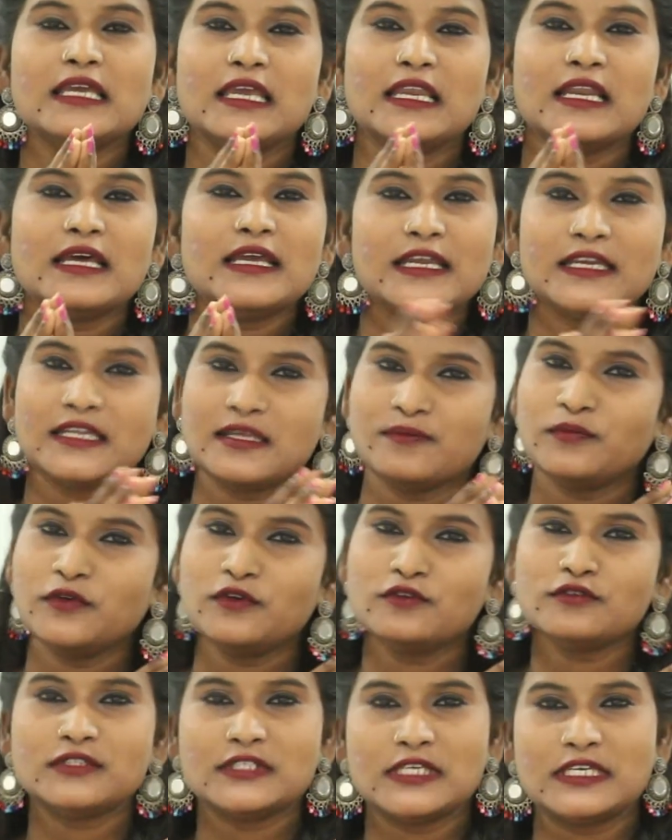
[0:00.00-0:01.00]
ఇలా ఈ టిప్
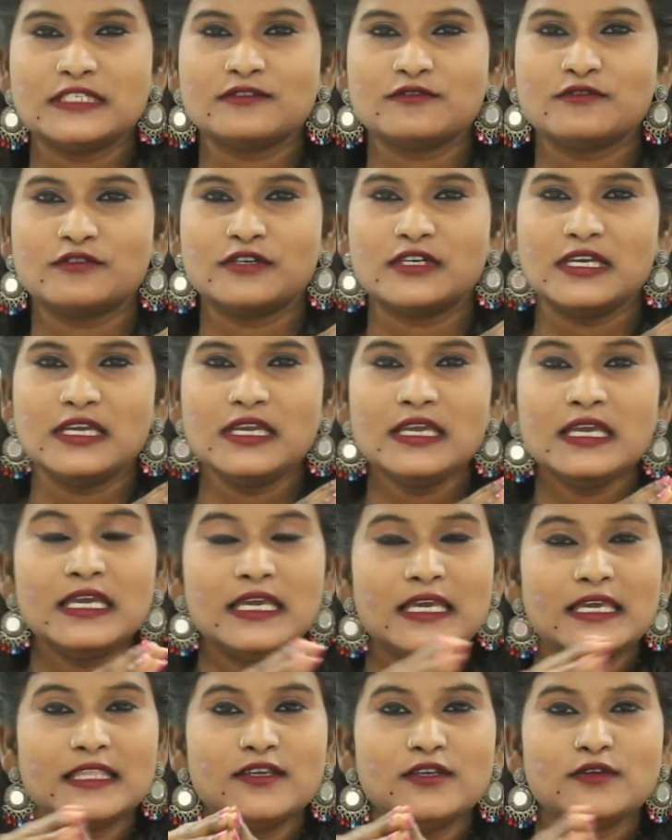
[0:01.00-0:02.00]
యూస్ చేసుకోండి
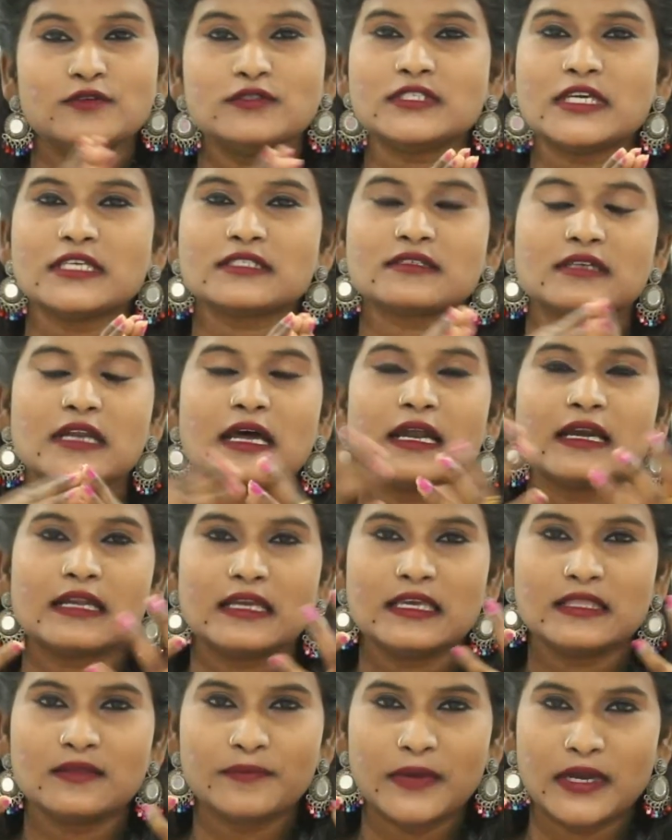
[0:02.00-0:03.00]
ఇది యూస్ చేసుకున్న
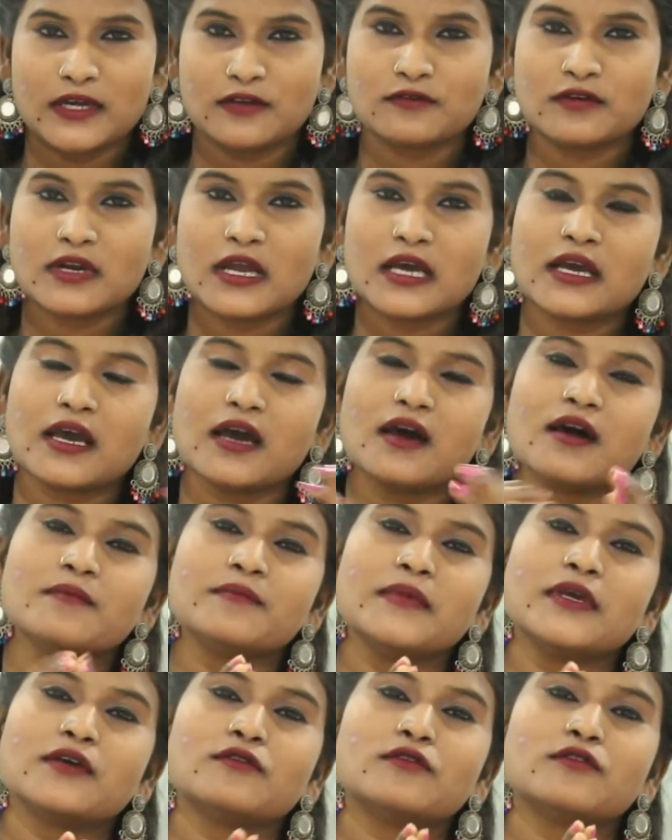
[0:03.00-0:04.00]
ఇది పెట్టుకున్నాక
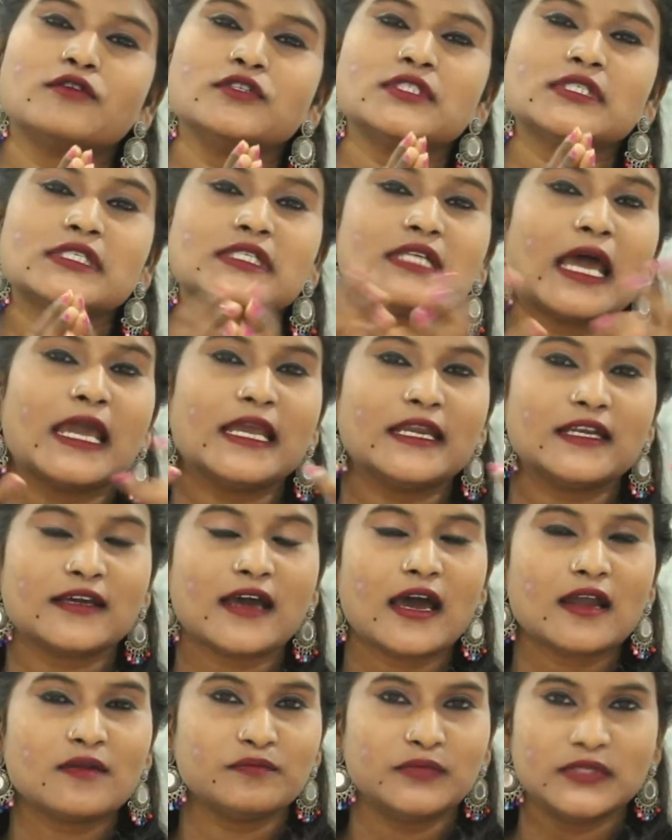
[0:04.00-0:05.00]
మీకు కొంచెం
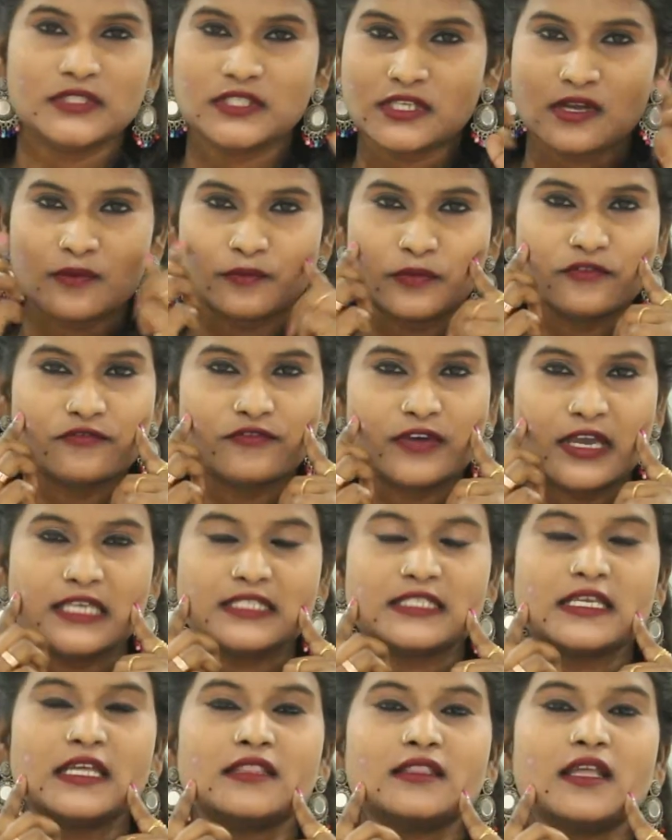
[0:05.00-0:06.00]
టైట్గా అనిపించినప్పుడు
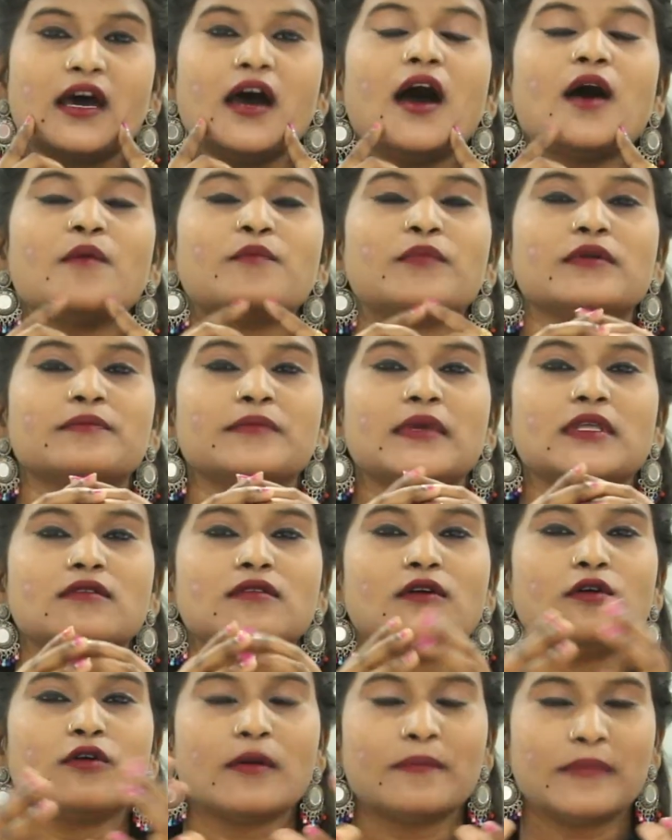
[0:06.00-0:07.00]
ఫేస్ అంతా అప్పుడు
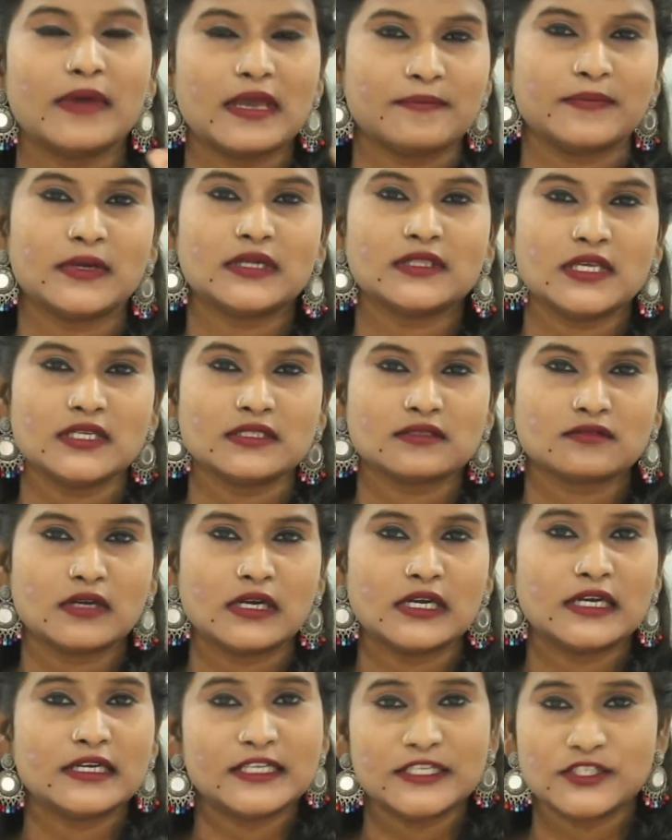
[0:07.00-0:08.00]
మీరు ఒక పేపర్
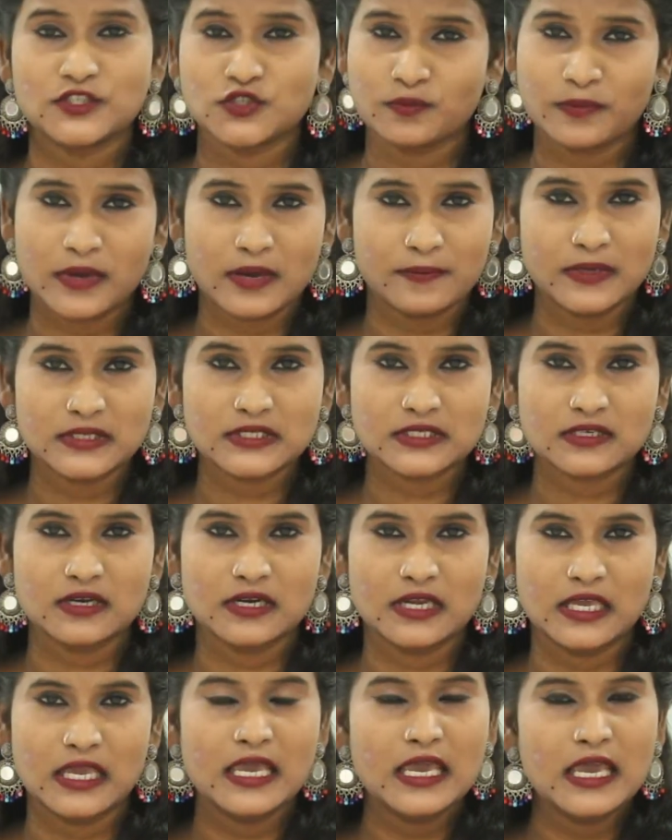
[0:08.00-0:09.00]
తీసుకొని అంటే టిష్యూ పేపర్స్
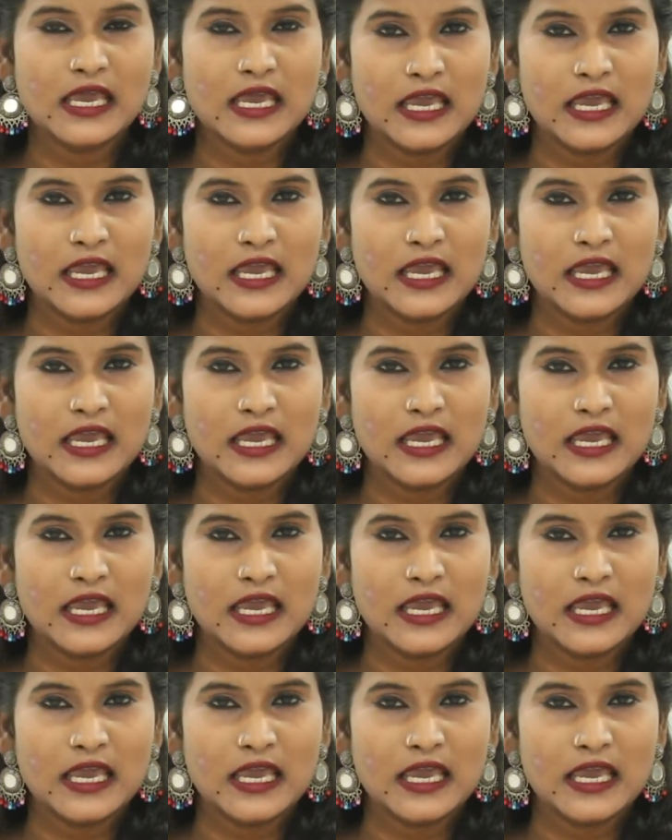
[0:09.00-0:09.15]
కానీ